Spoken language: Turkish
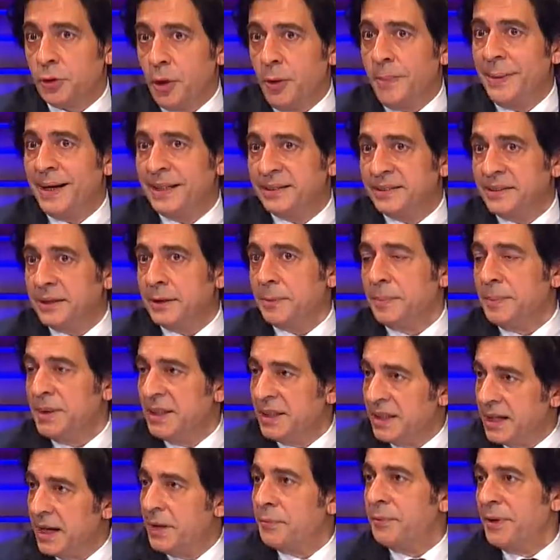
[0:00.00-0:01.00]
romantik
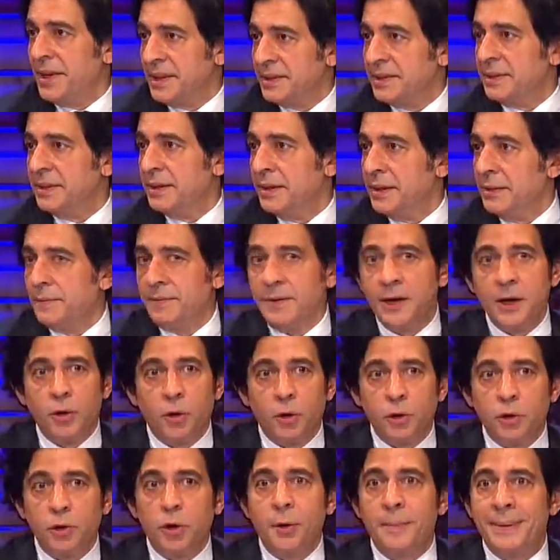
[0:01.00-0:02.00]
bir laf etti ve
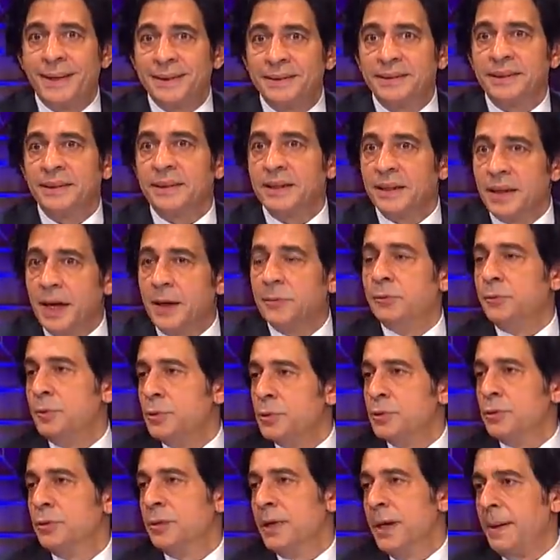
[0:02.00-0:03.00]
o romantik laf
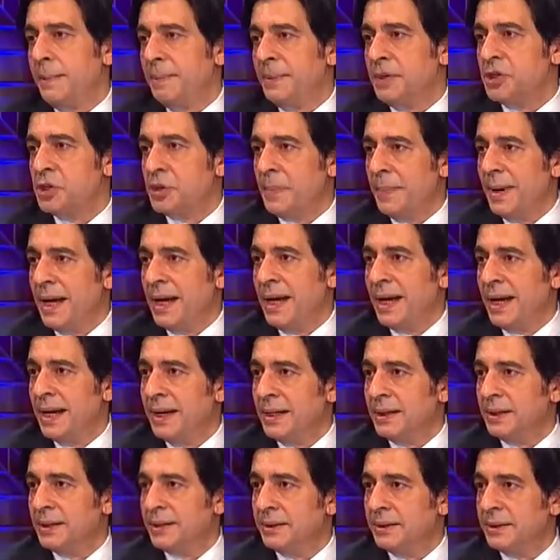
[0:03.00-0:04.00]
yüzünden başı
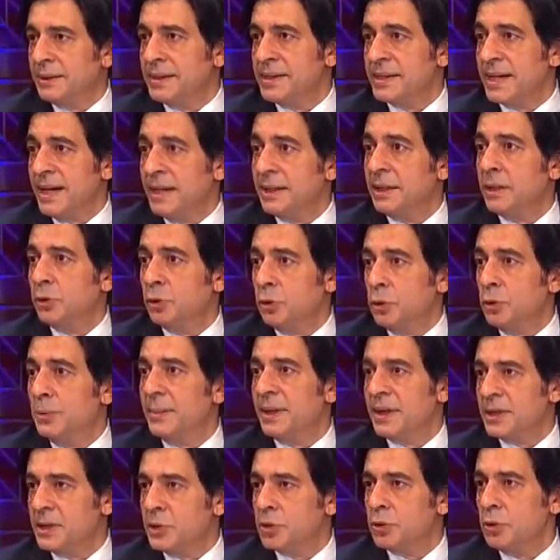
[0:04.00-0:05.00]
belaya girdi. Seninle
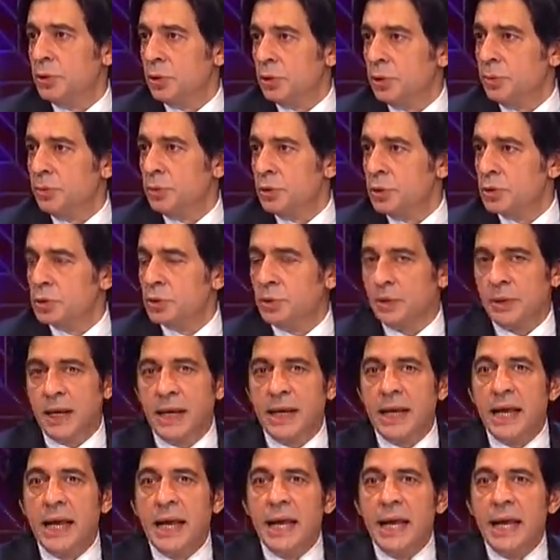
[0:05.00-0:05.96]
uyumak istiyorum yüzünden.